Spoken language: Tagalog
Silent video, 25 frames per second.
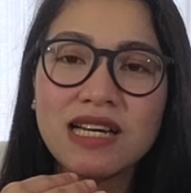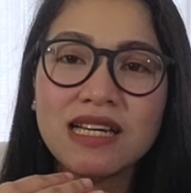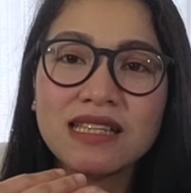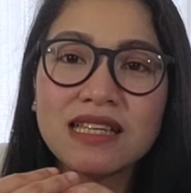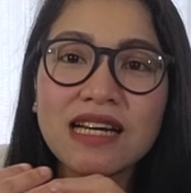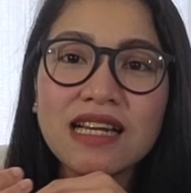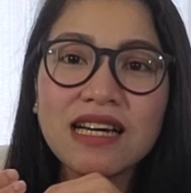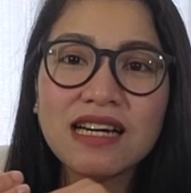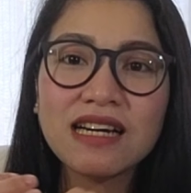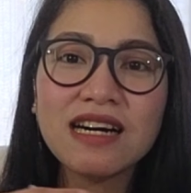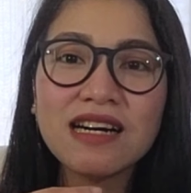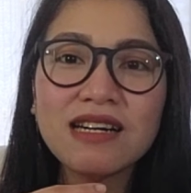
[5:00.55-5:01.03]

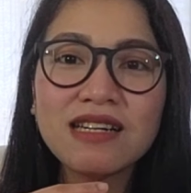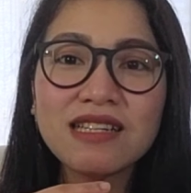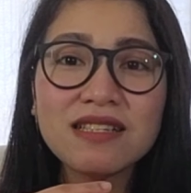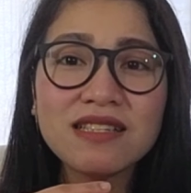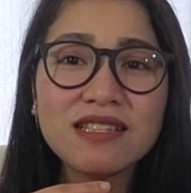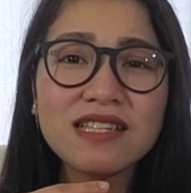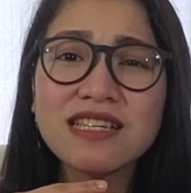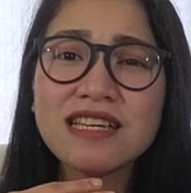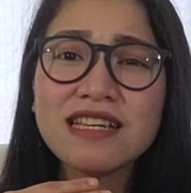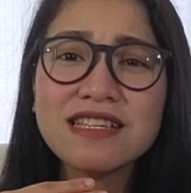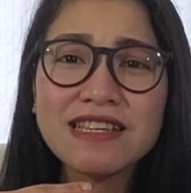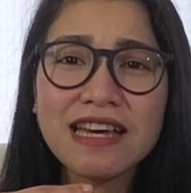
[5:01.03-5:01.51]
talagang
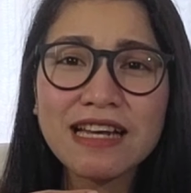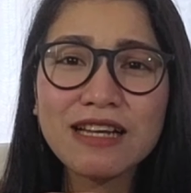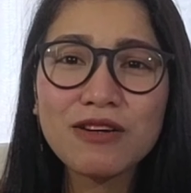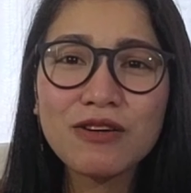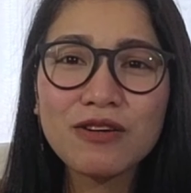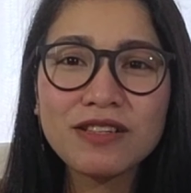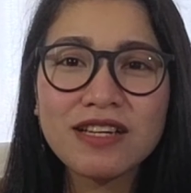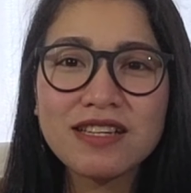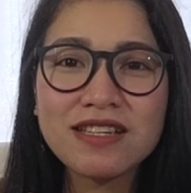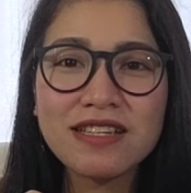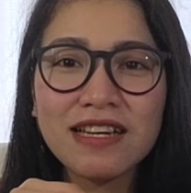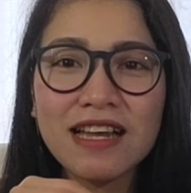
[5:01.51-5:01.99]
sinisale
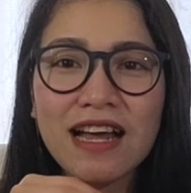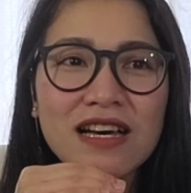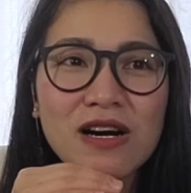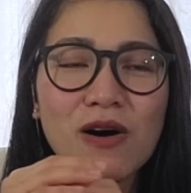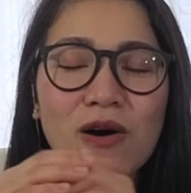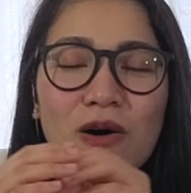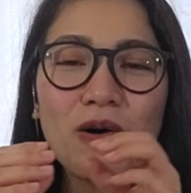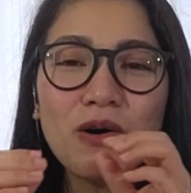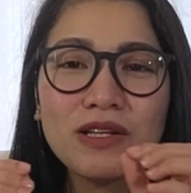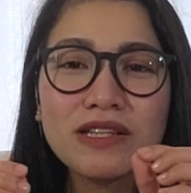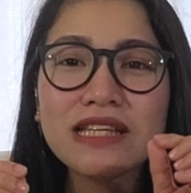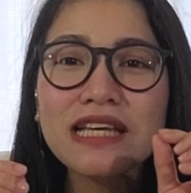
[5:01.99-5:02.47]
ko na
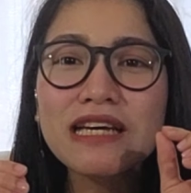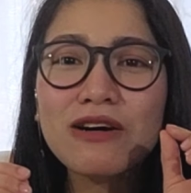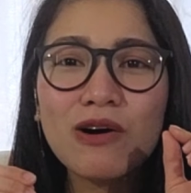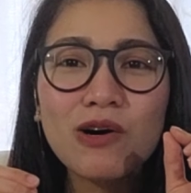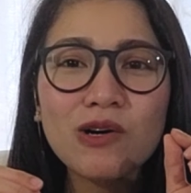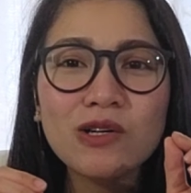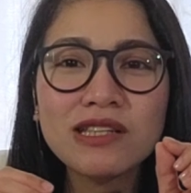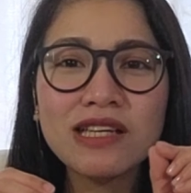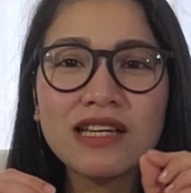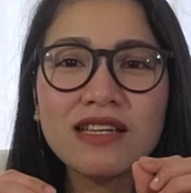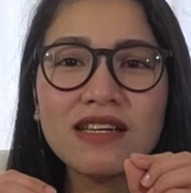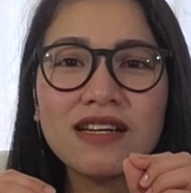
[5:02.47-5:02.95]
sila.
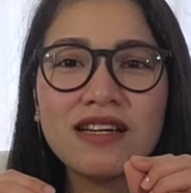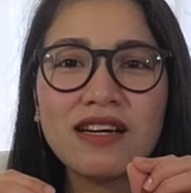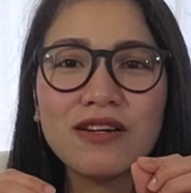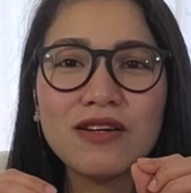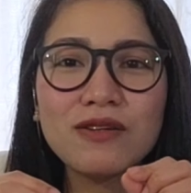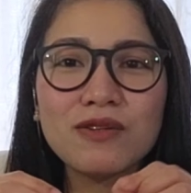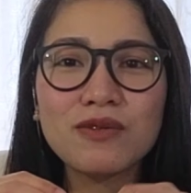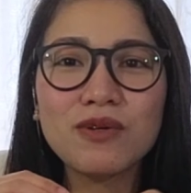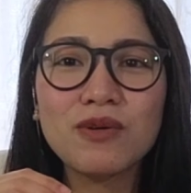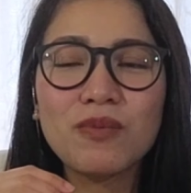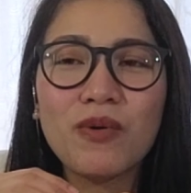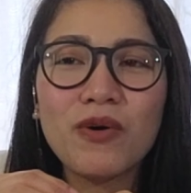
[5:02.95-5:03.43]
Onting-onti na lang
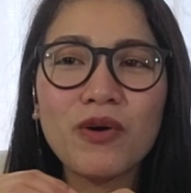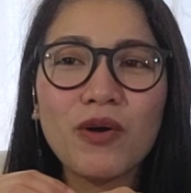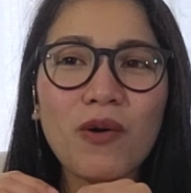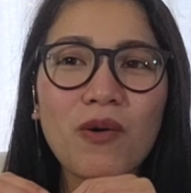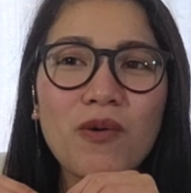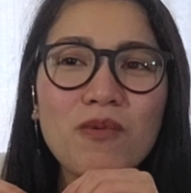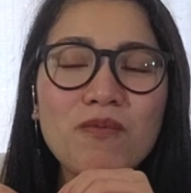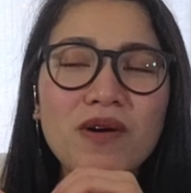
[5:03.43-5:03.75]
yung tubo, yung